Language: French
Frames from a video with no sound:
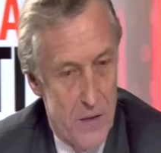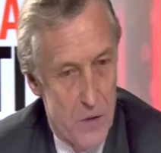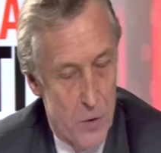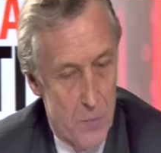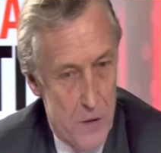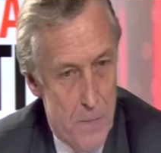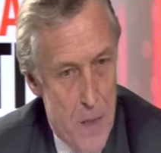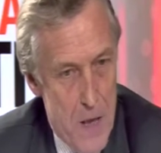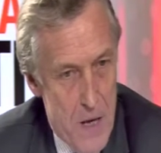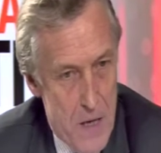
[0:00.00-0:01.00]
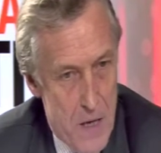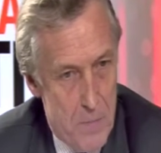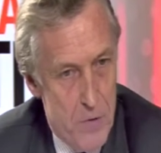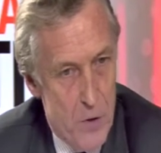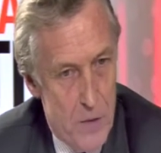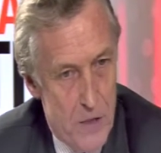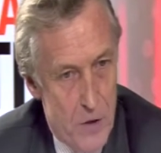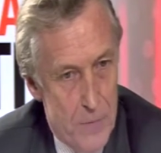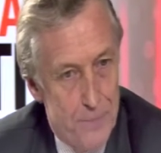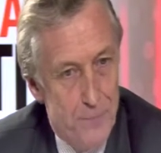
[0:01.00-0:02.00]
des entreprises. Il y a plusieurs méthodes.